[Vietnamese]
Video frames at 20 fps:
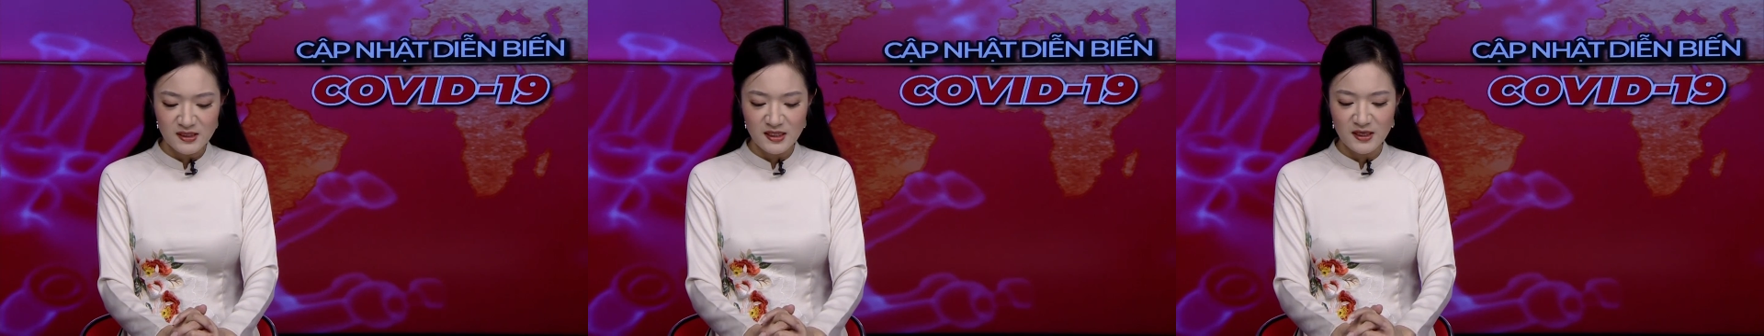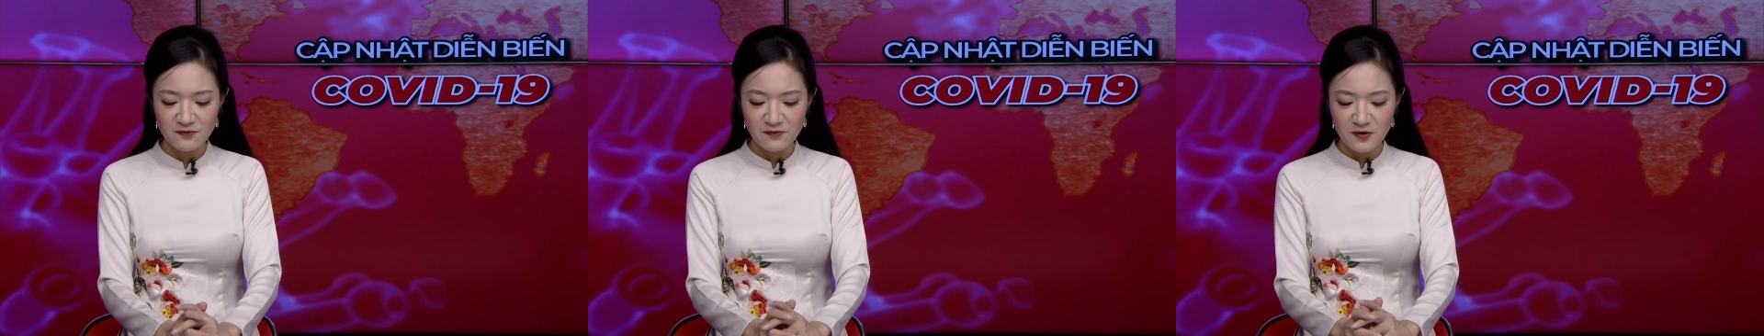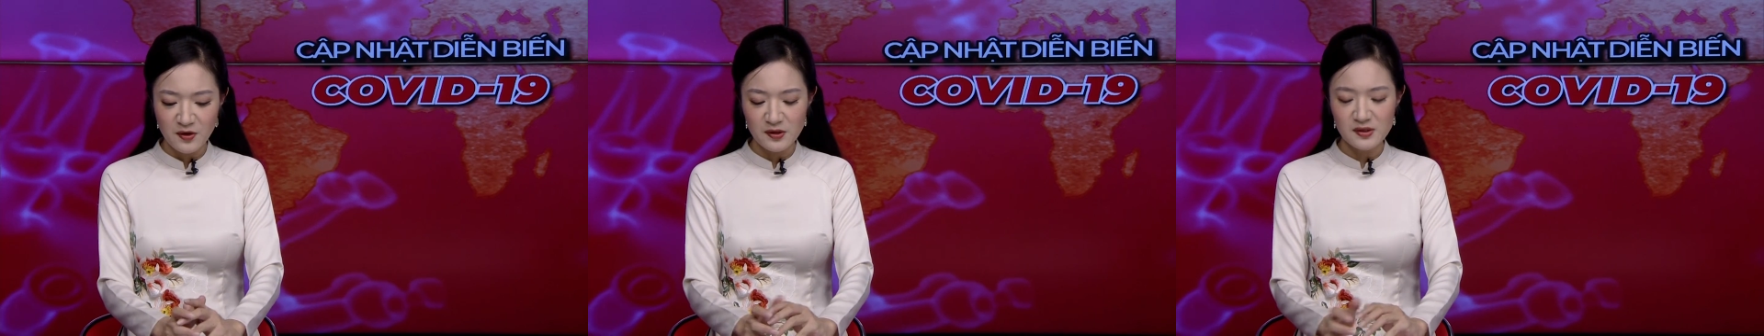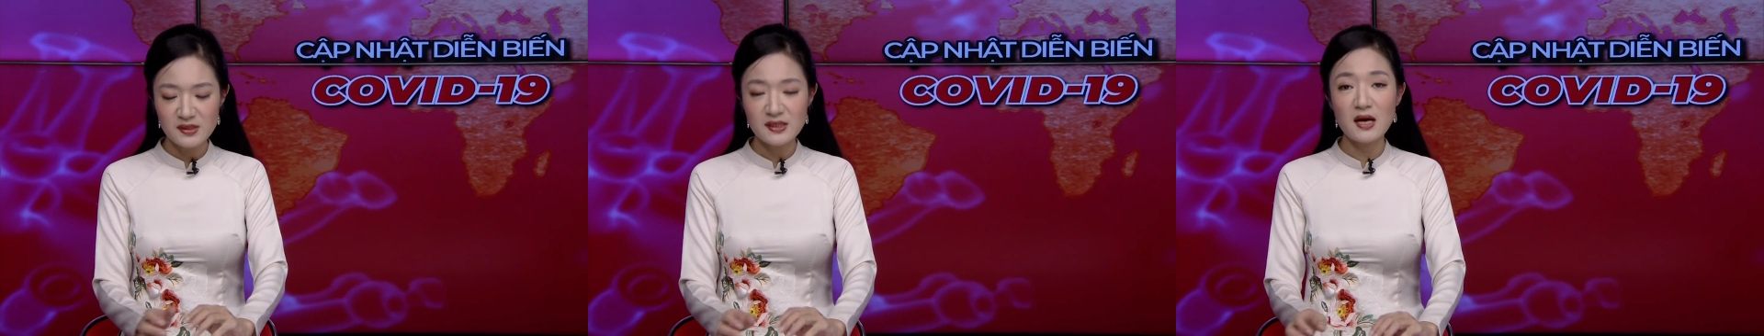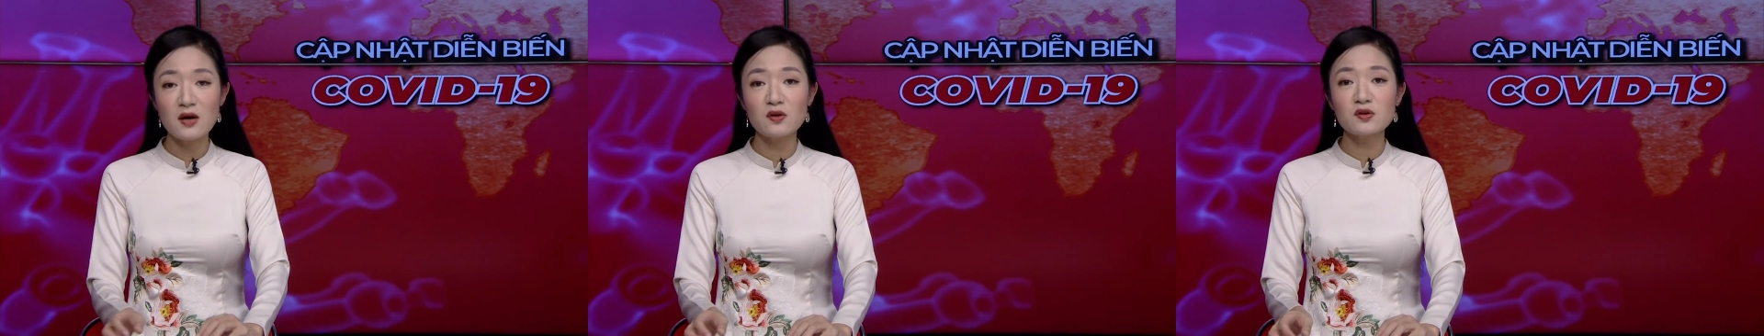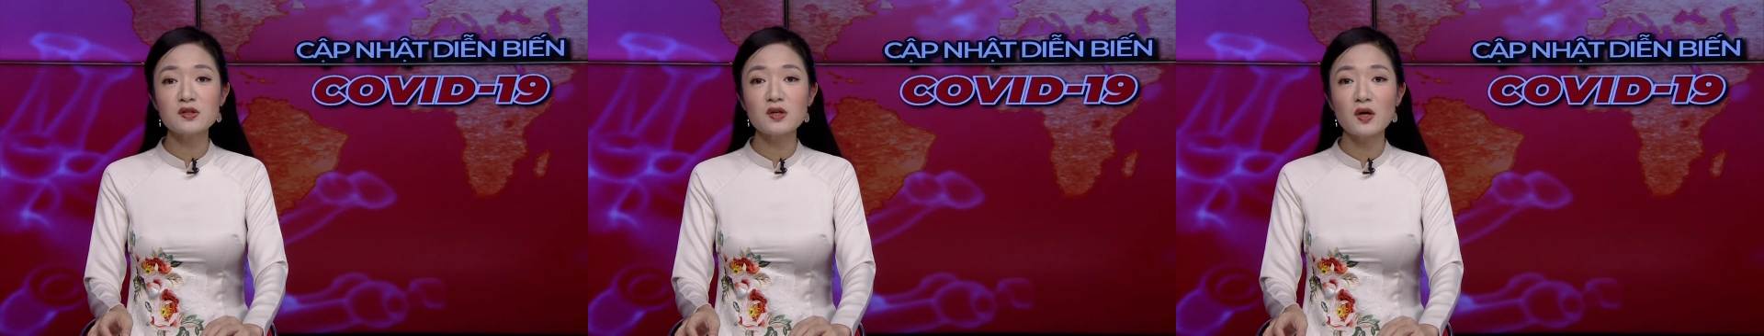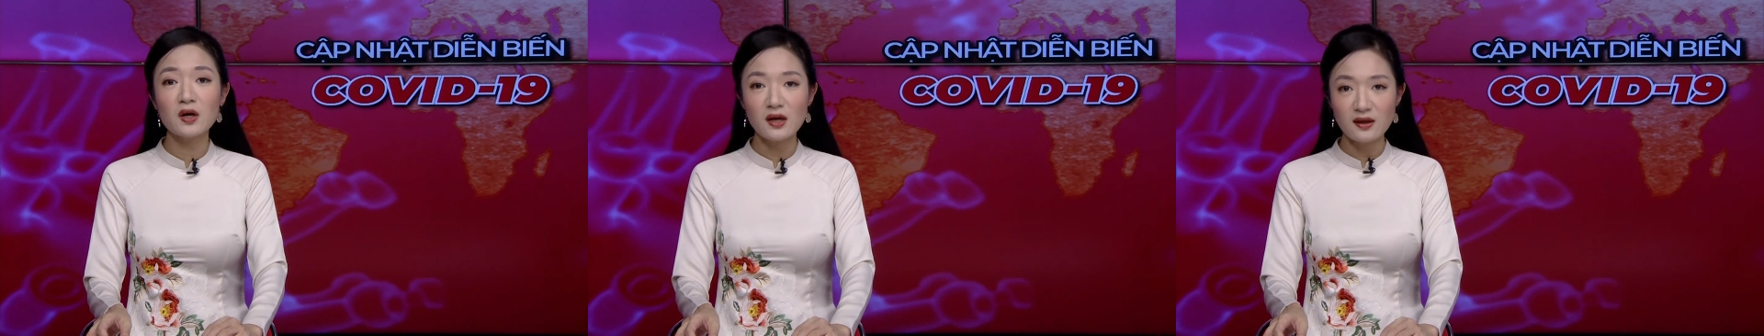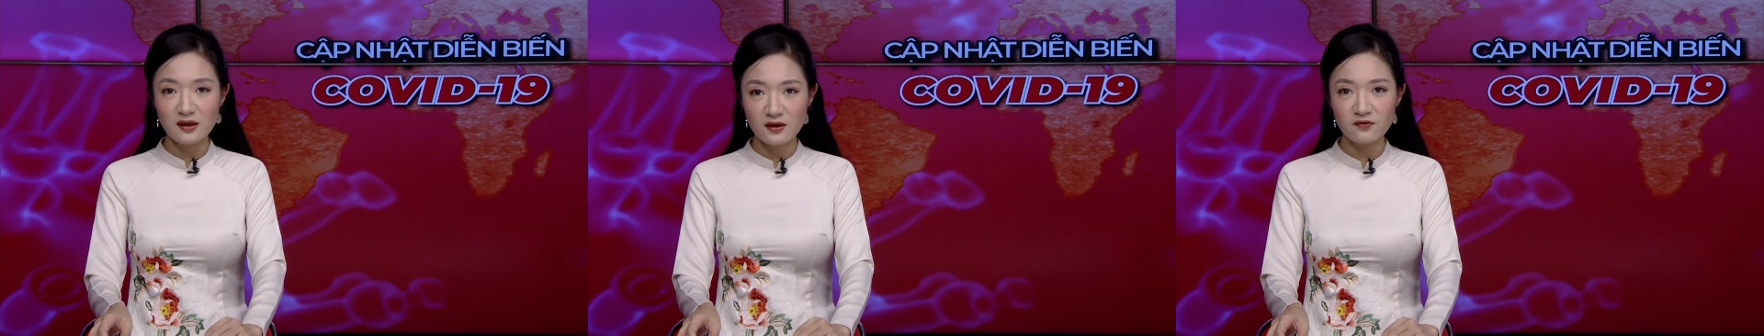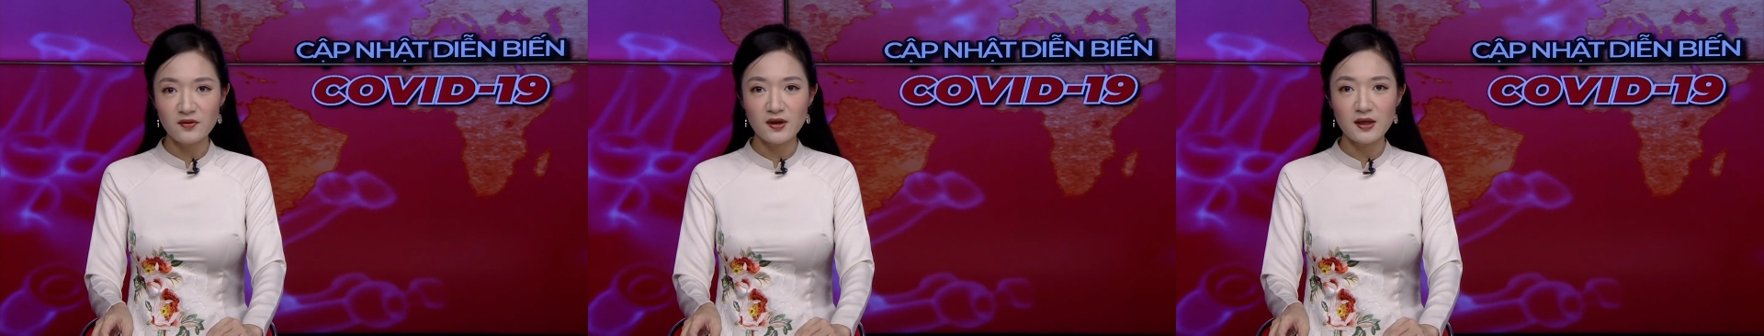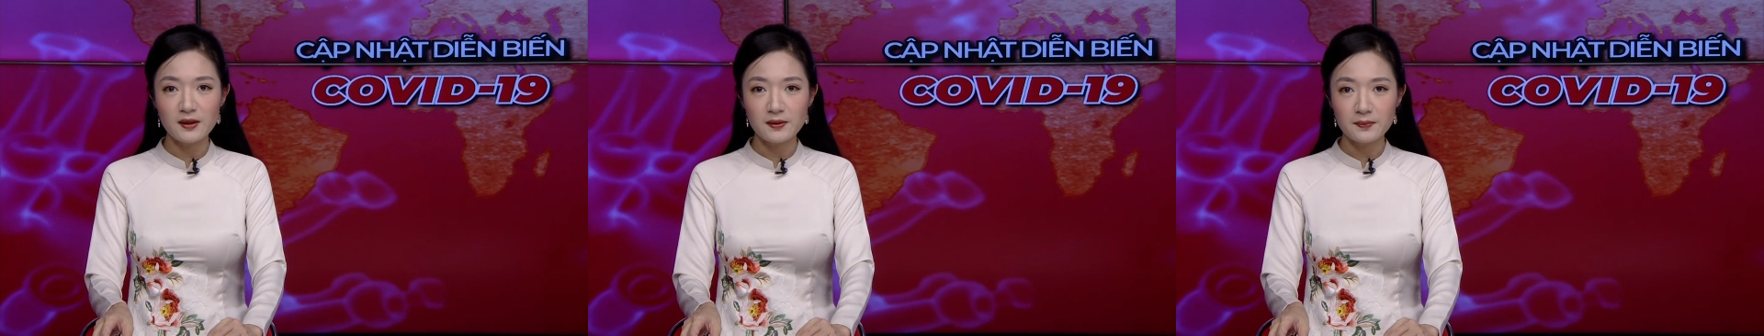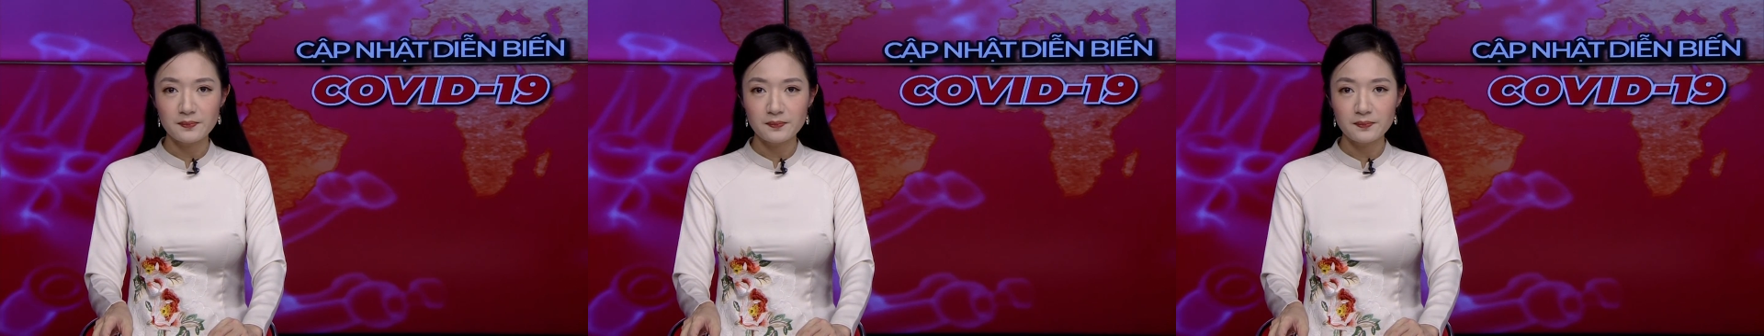VeroCell cho các đơn vị.